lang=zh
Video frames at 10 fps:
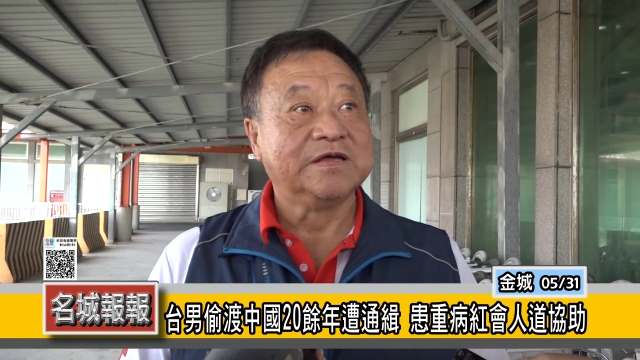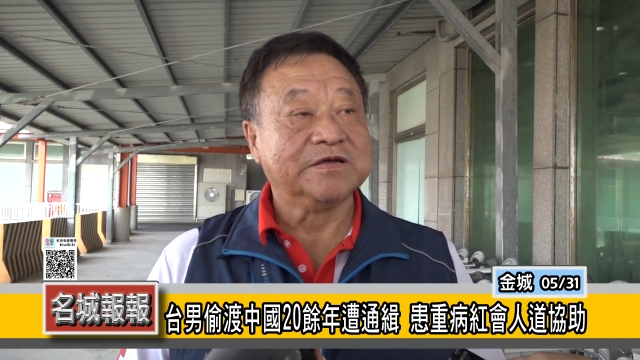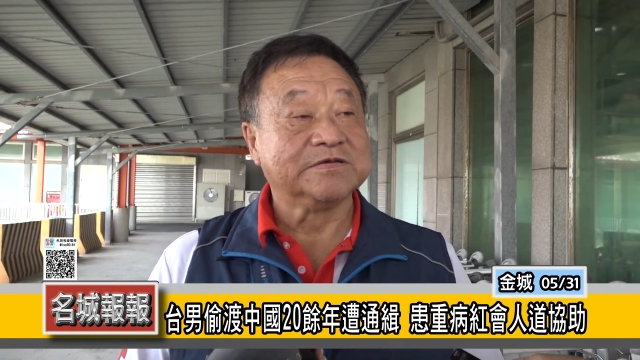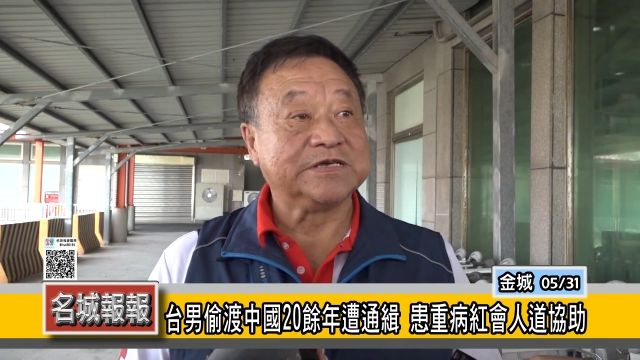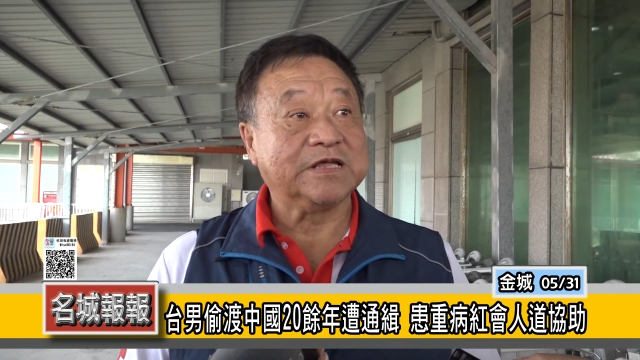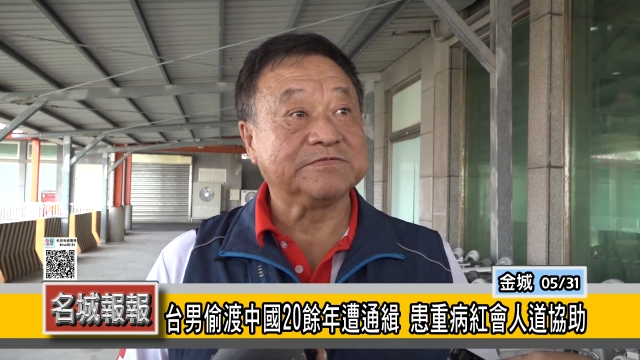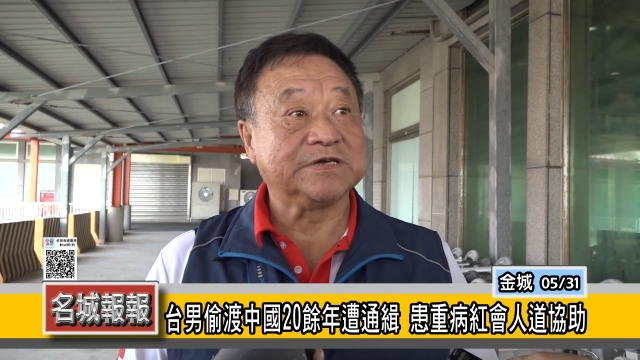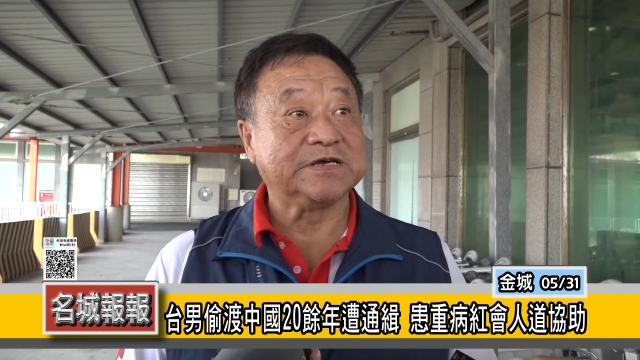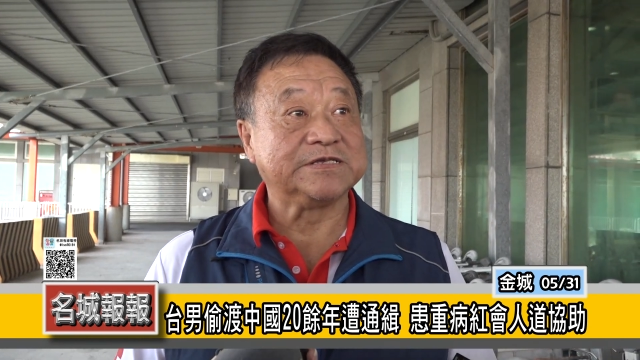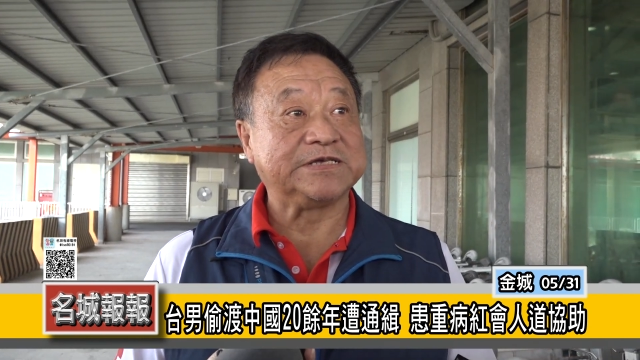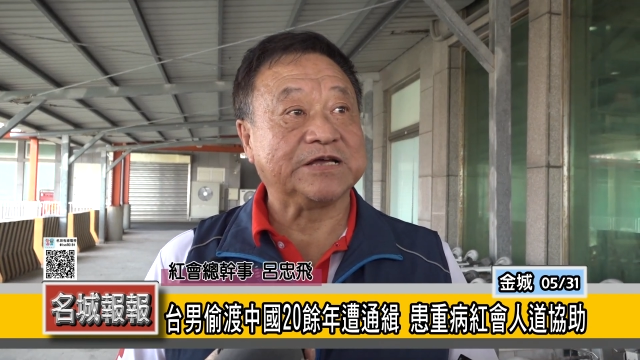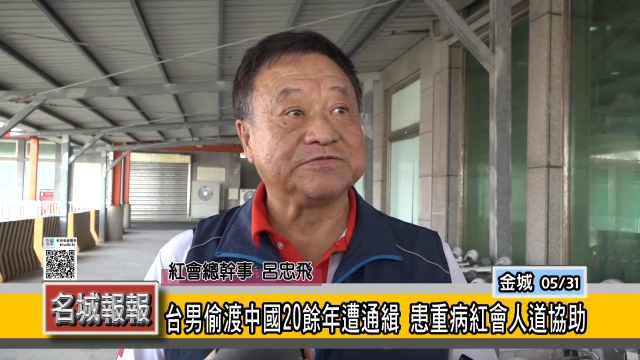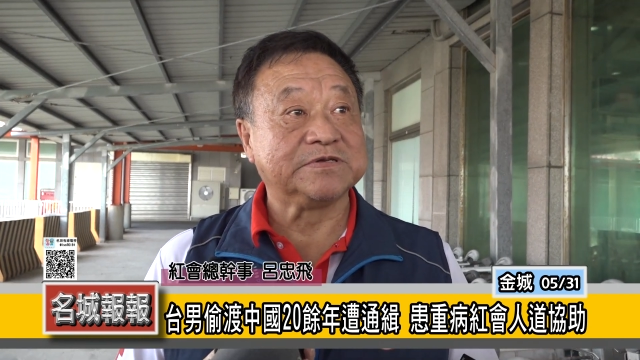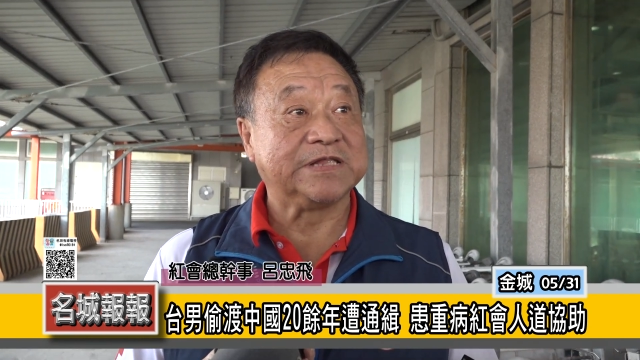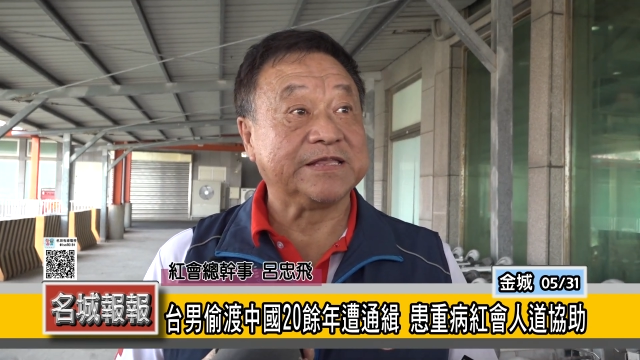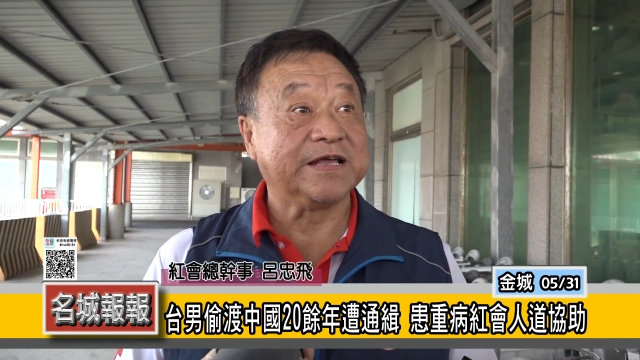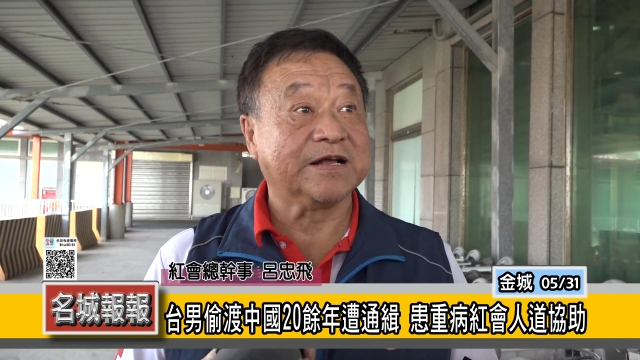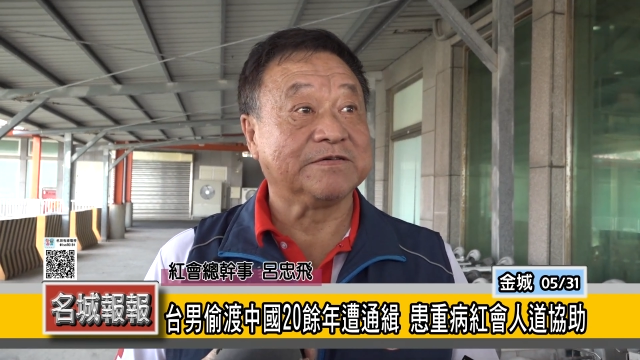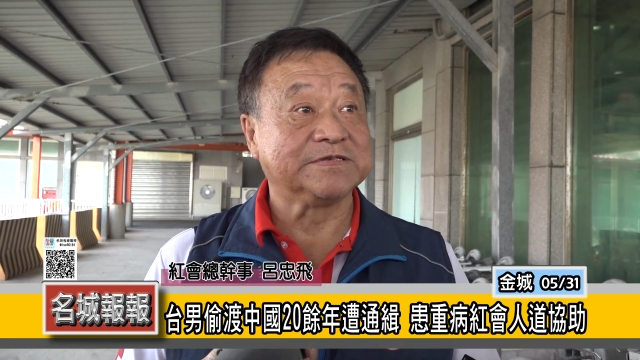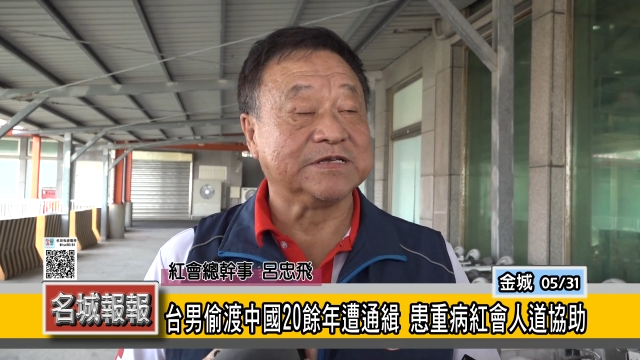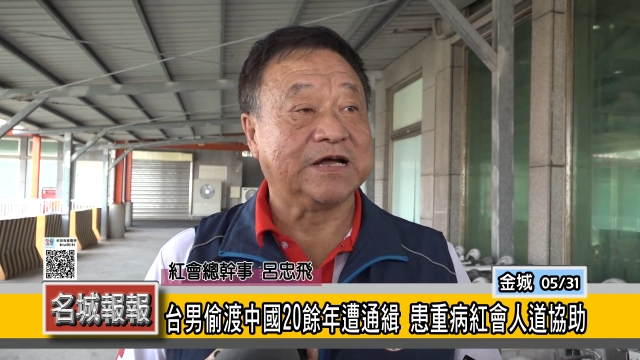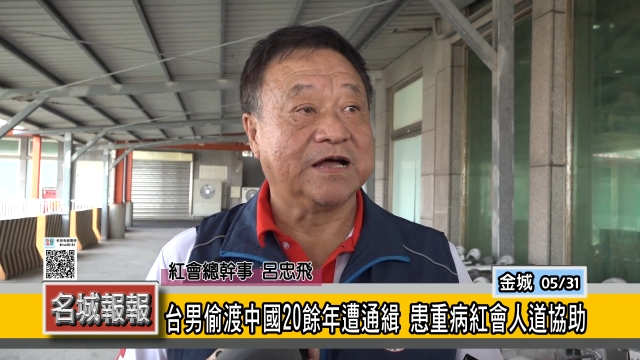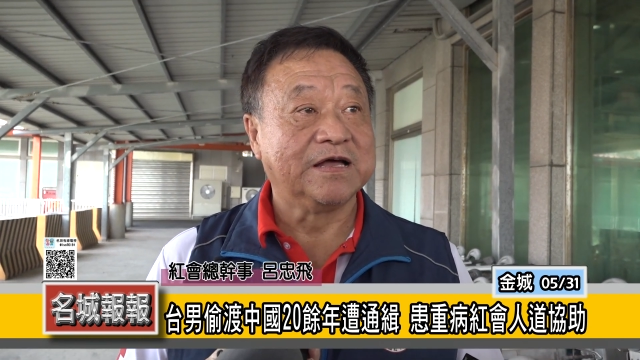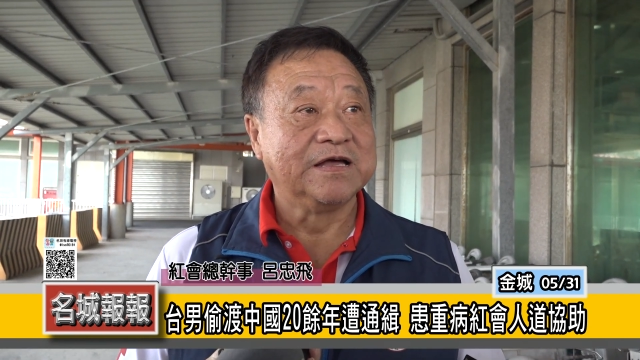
有接到这个家属来电告知啊，